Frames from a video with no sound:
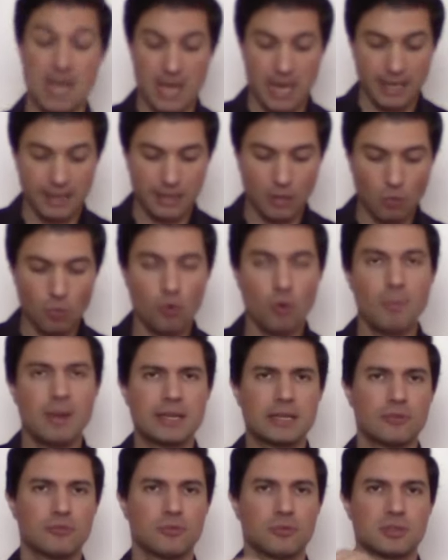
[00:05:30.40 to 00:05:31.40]
Então, como é
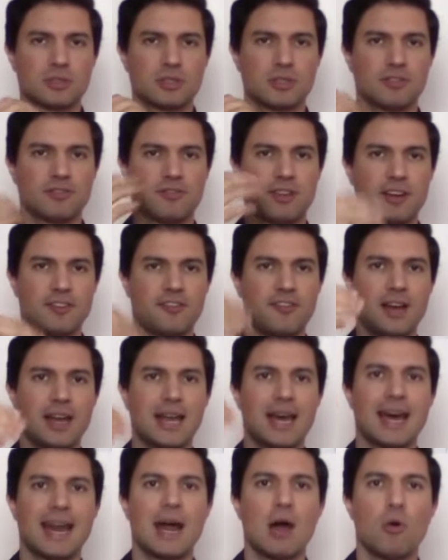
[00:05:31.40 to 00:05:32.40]
que você vai
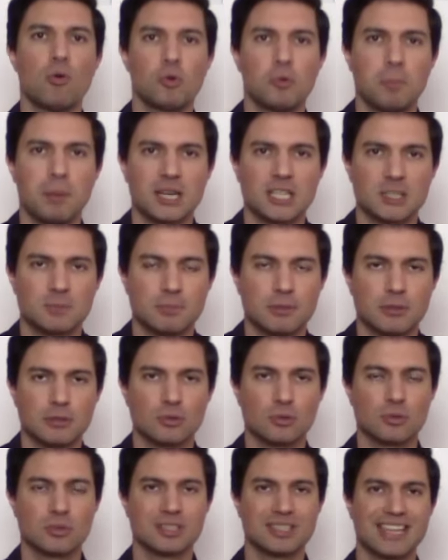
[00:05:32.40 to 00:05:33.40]
falar algo para as
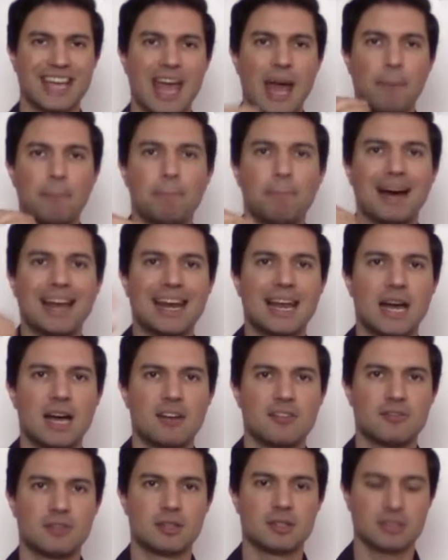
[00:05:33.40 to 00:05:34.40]
pessoas que é a
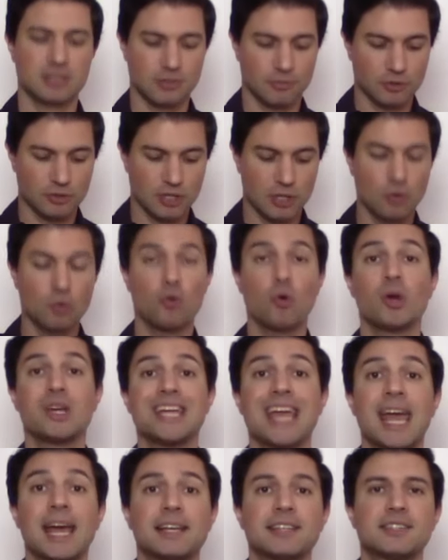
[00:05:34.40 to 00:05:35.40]
palavra se você não
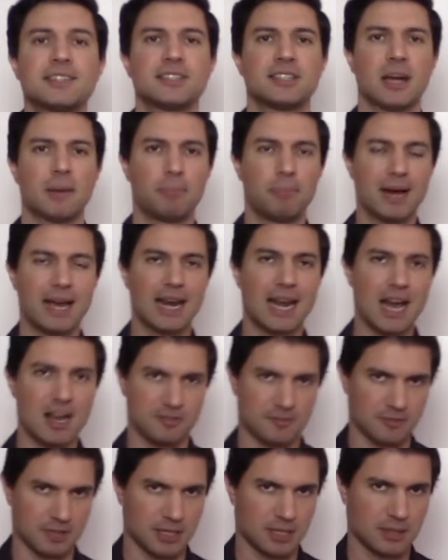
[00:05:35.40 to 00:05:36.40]
conhece a
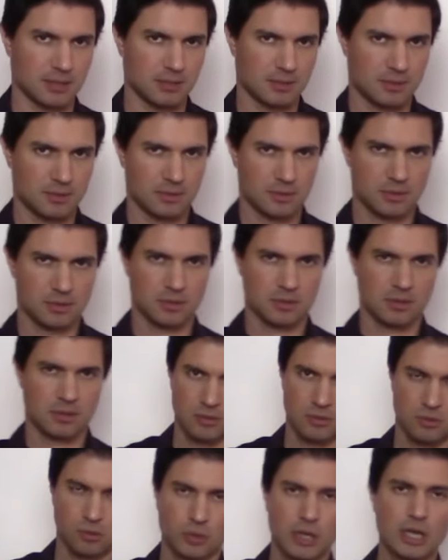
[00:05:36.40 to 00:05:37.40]
palavra?
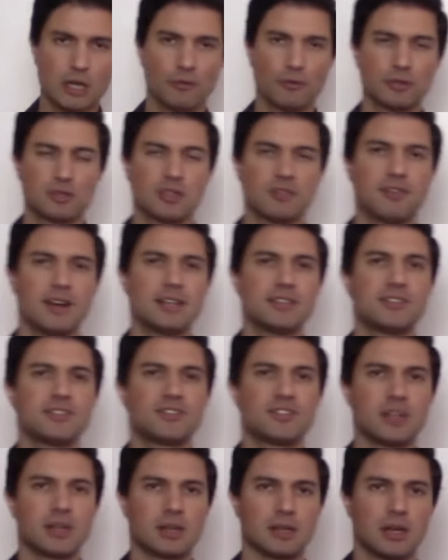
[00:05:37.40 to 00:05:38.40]
O que, que você vai
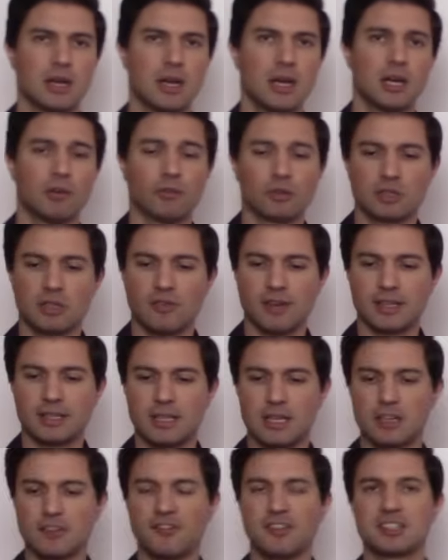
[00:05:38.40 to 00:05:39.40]
dizer? Você vai
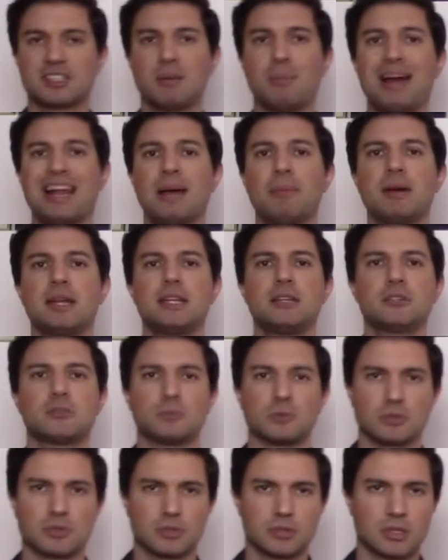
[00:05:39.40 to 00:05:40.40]
ter que fazer
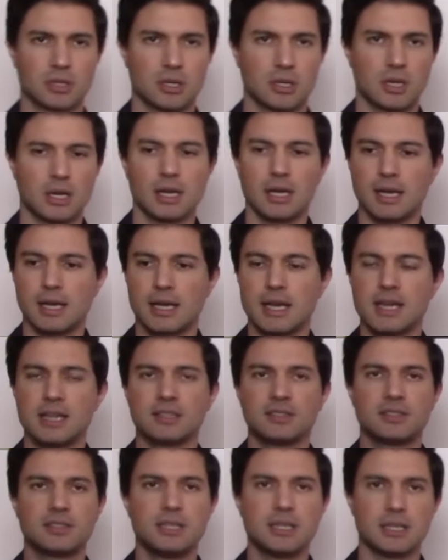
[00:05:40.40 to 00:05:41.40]
malabarismos,
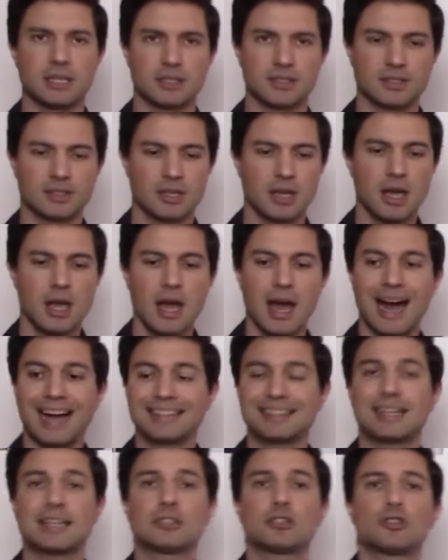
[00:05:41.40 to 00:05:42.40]
heresias,
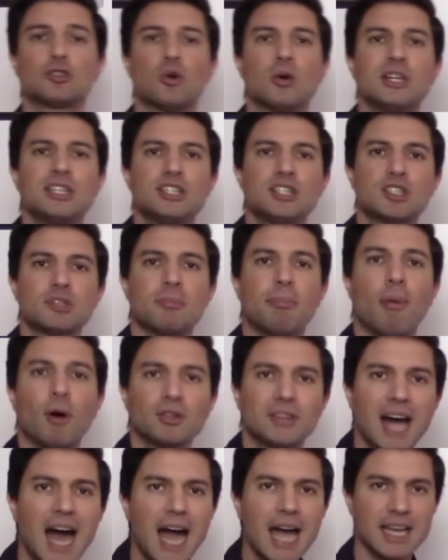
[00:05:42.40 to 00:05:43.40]
atrações
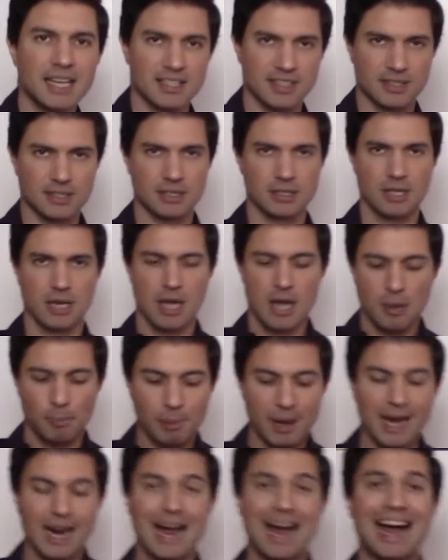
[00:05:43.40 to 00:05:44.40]
bodais
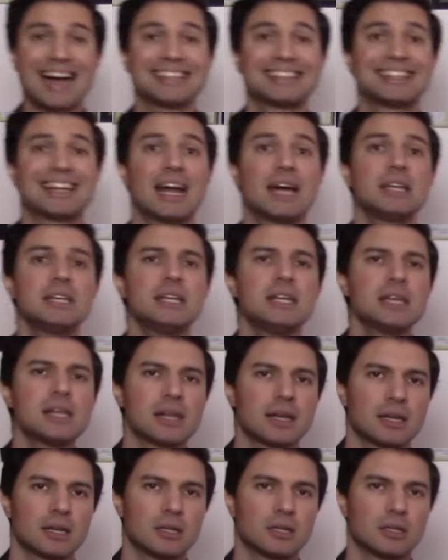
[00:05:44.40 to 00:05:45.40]
para atrair